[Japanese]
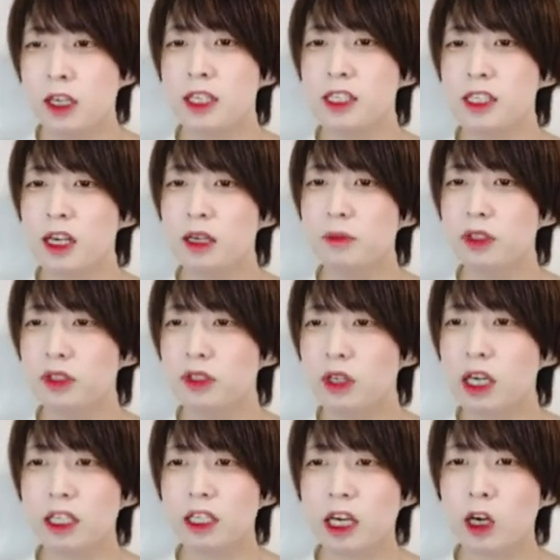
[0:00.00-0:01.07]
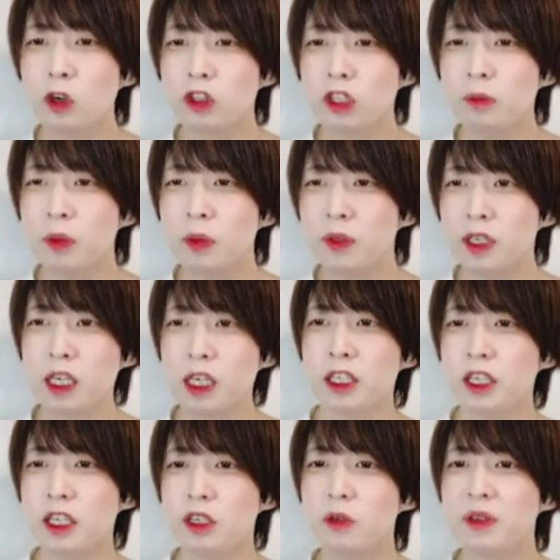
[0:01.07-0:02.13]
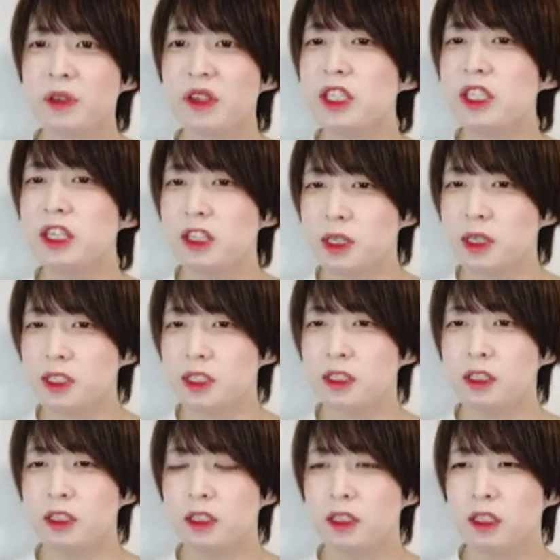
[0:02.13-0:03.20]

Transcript: 下半分の赤で囲った部分がキーコンフィグになります。